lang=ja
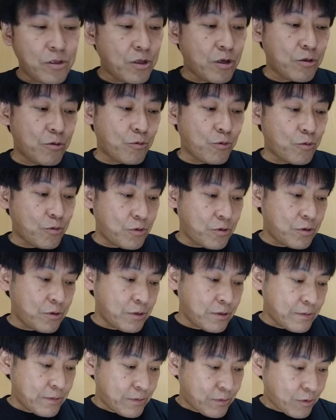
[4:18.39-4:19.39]
あの
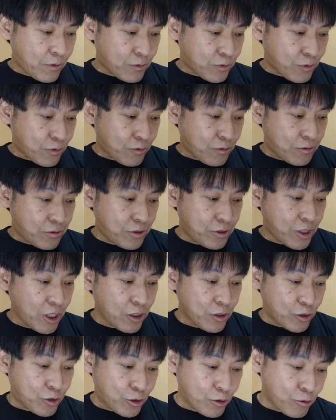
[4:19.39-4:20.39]
だからその
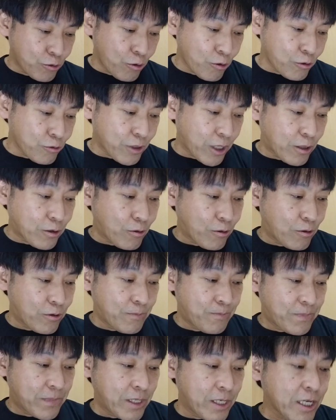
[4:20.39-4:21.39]
2016年の
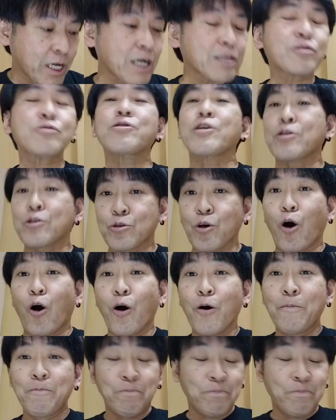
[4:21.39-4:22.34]
2月ですよ